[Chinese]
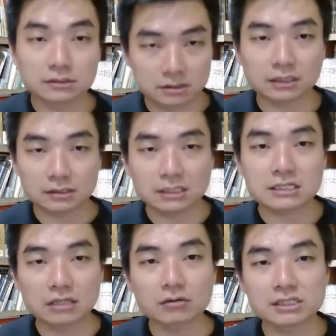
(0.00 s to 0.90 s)
这这这
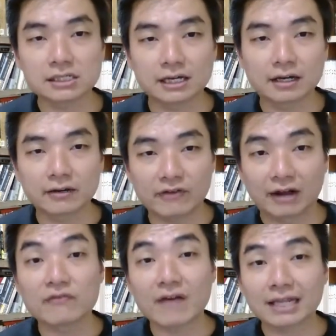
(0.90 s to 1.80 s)
些都是一个
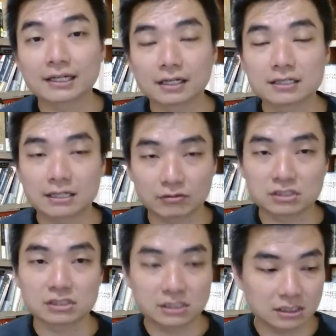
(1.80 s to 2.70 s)
防范的小
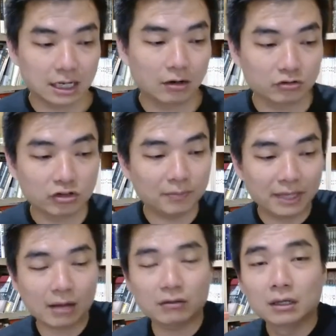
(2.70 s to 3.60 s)
知识了哦。所以
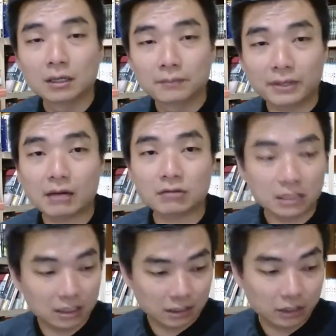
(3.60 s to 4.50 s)
不要不要
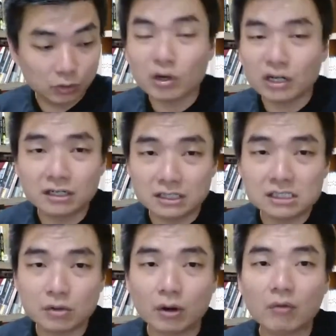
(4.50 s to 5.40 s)
真的很多人人
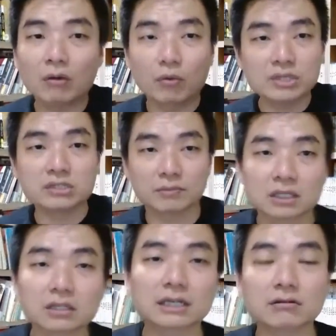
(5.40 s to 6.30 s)
心惶惶。我为什
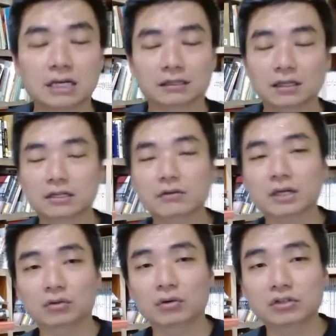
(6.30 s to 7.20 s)
么特地要讲这个？因
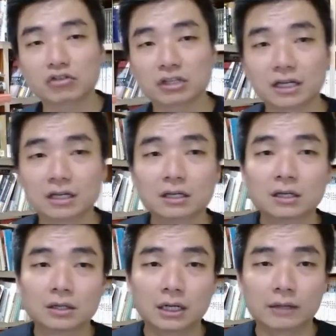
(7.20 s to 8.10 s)
为很多人觉得，
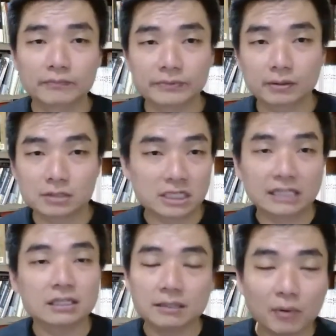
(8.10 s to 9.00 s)
嗯。
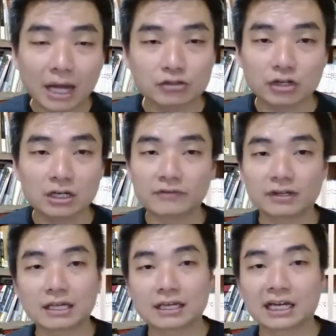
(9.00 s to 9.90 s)
钱已经不安全了，
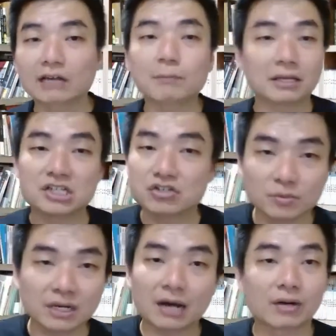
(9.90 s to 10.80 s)
放在银行要把钱
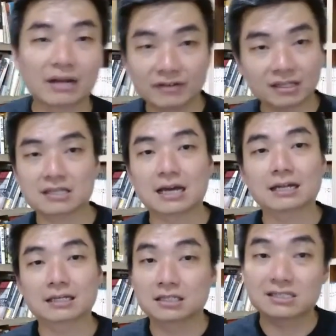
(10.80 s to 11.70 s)
全部拿回来放在家
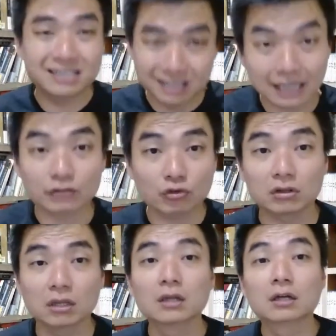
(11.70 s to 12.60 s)
里，其实你这样
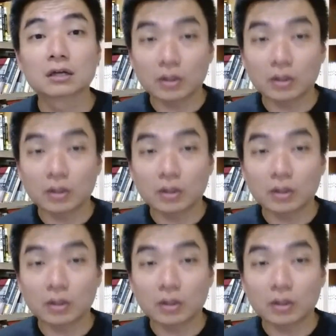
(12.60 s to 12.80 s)
做